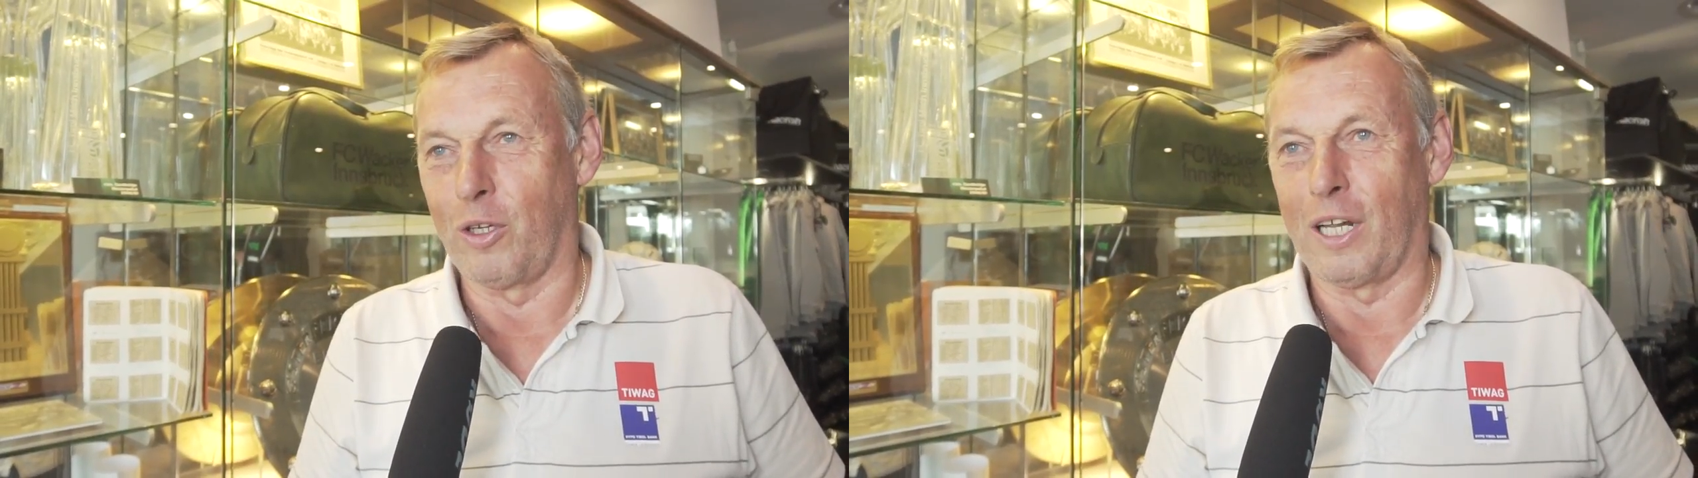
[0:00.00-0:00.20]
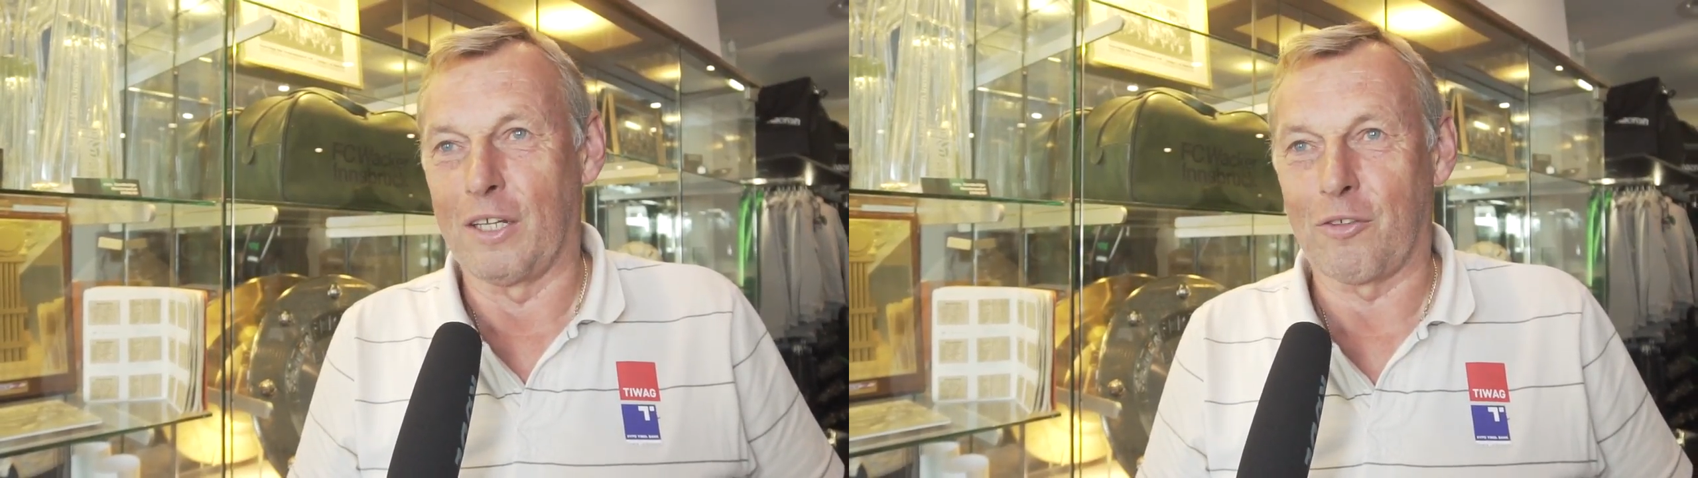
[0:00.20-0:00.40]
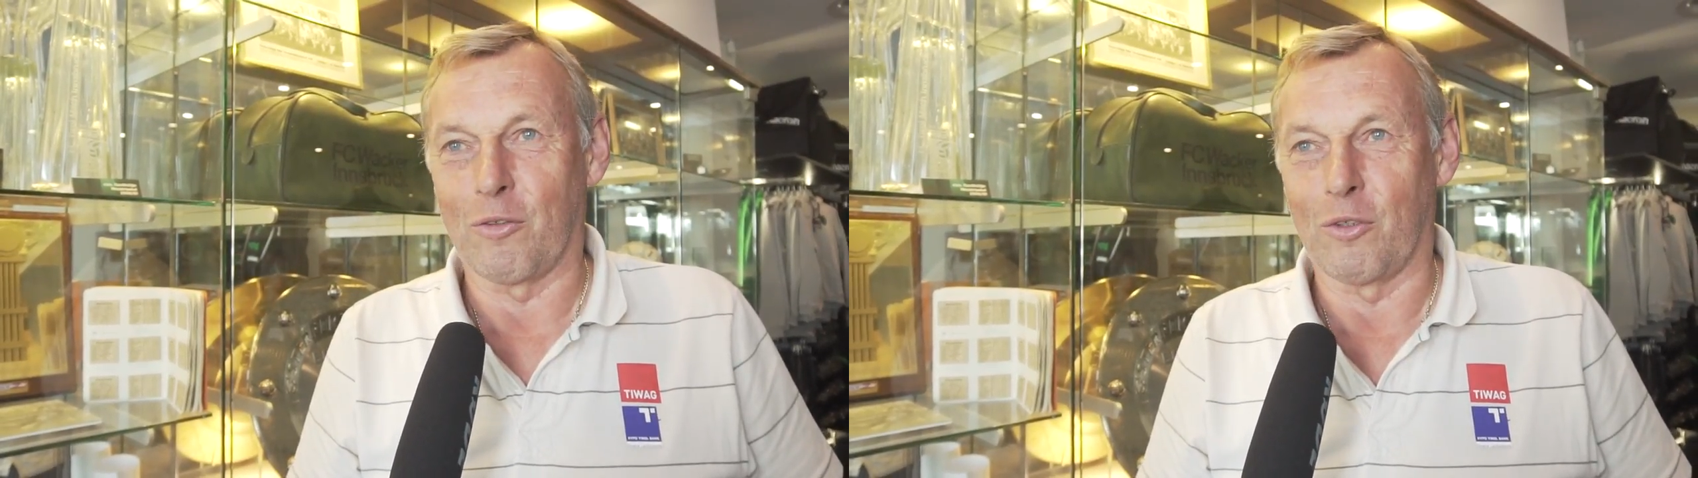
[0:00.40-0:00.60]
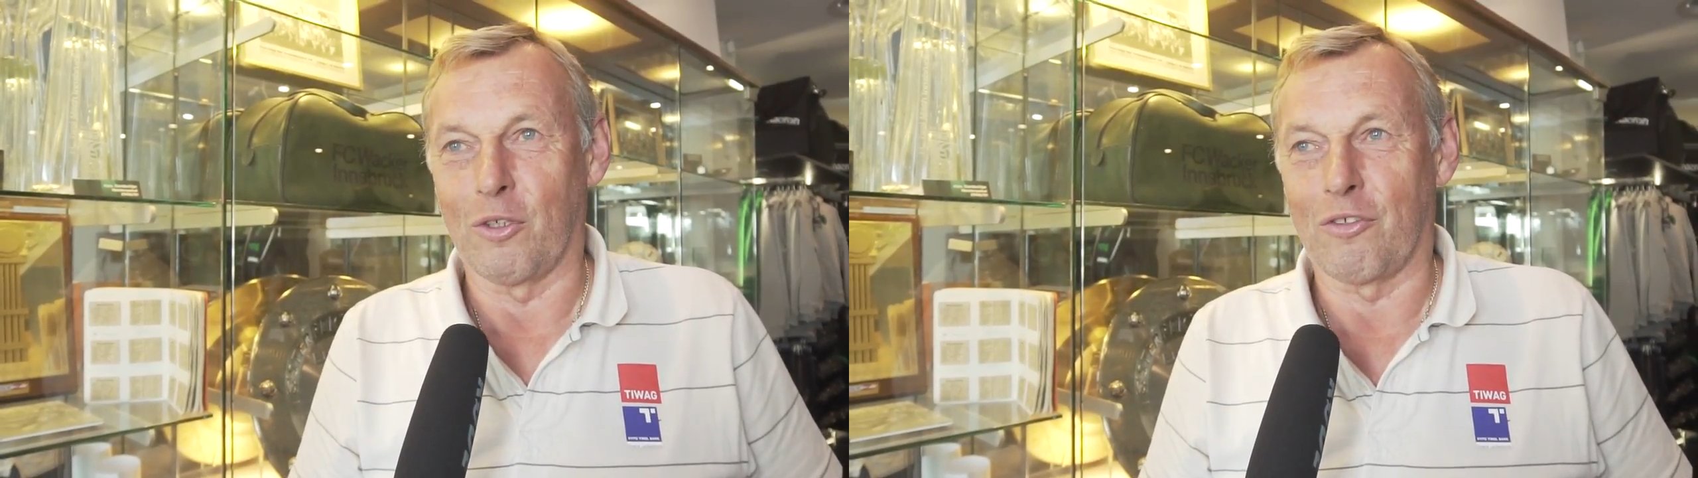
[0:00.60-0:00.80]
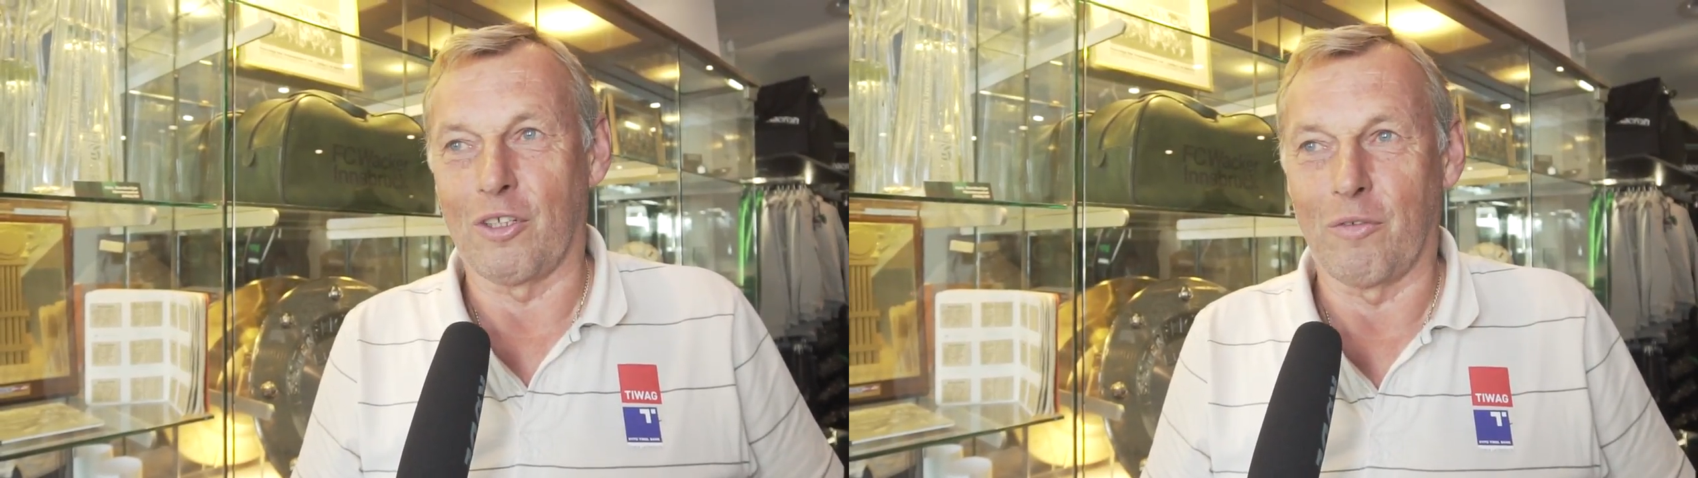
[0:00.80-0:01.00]
wie Lask und
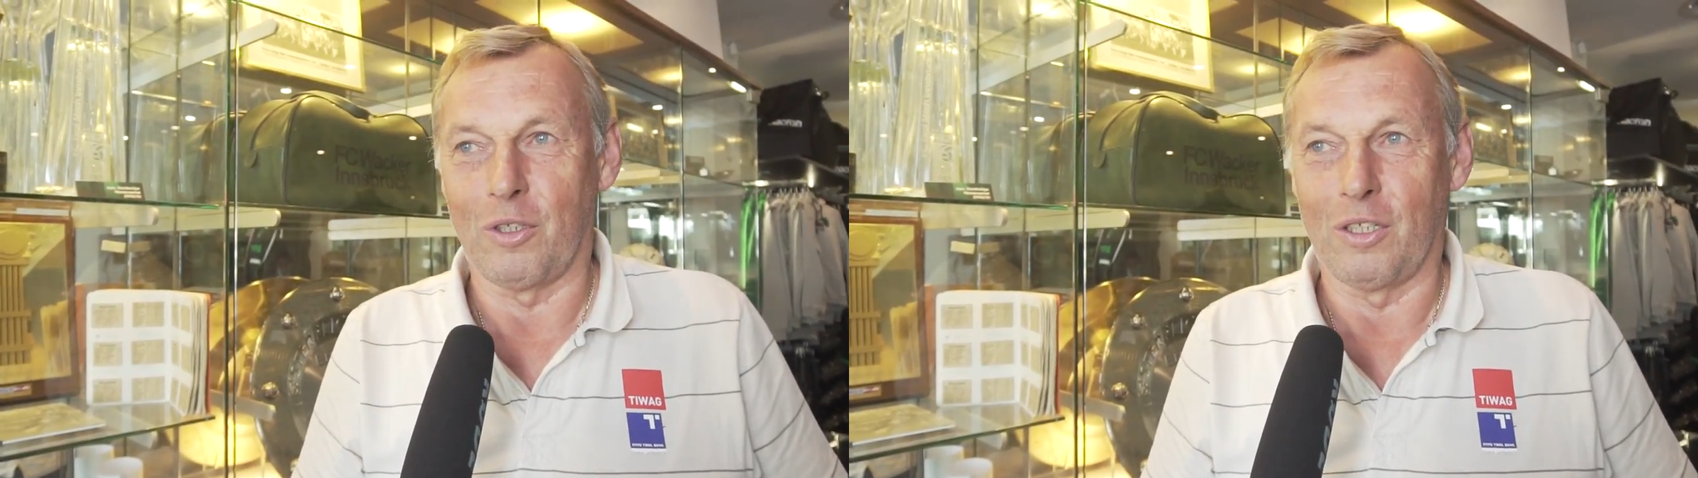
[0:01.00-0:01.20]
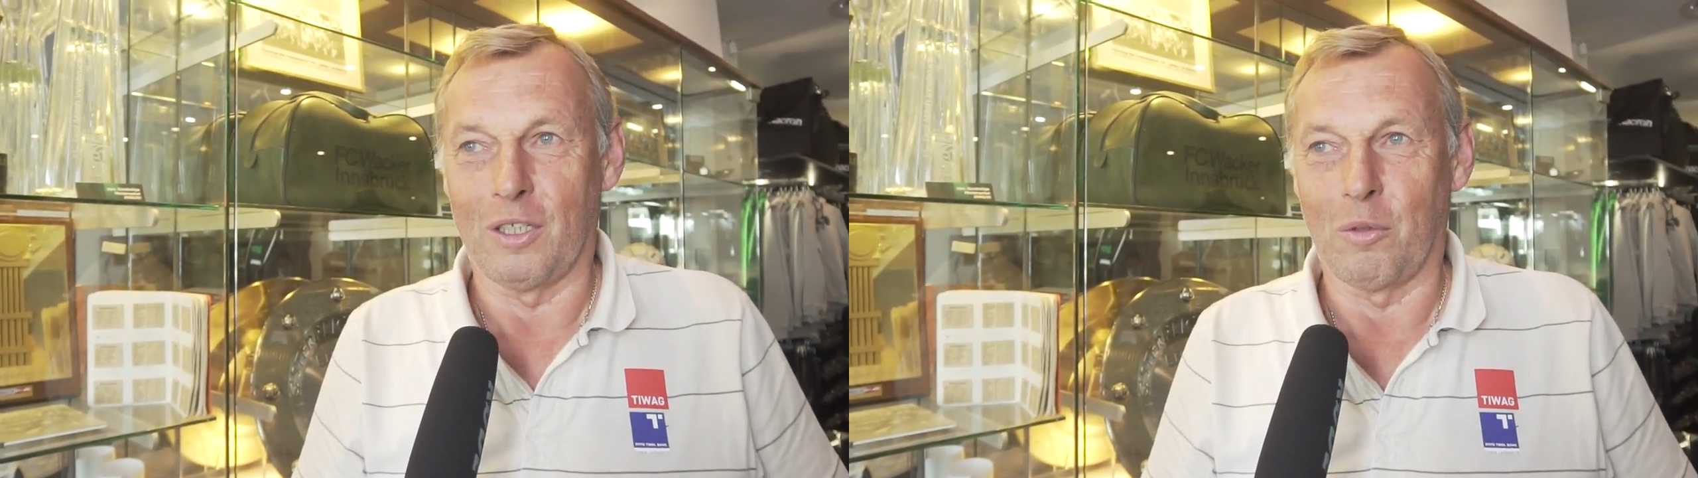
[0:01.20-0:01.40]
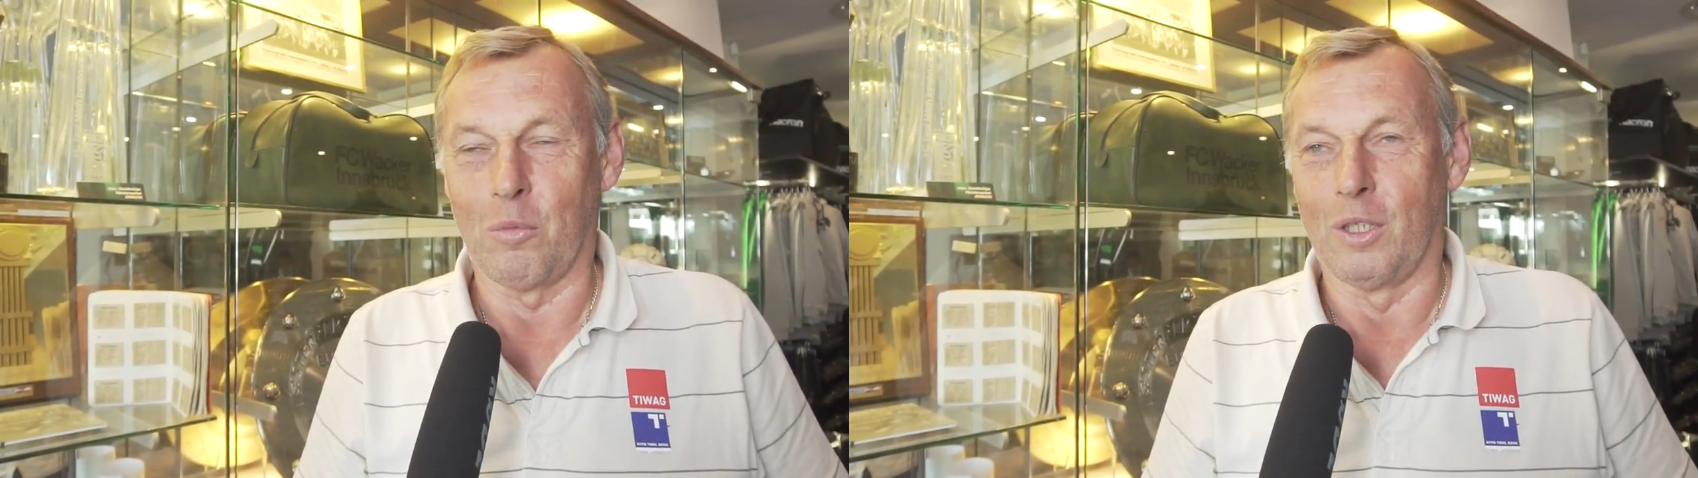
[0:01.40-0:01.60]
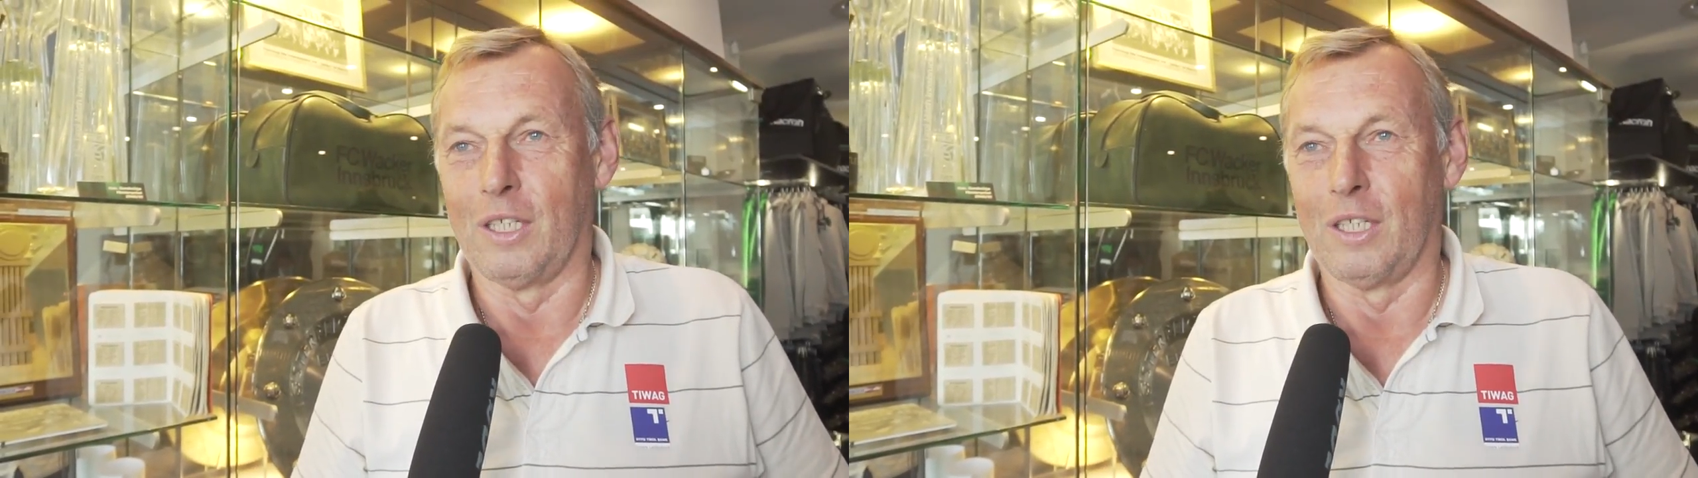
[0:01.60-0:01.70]
Austria Wien, eben,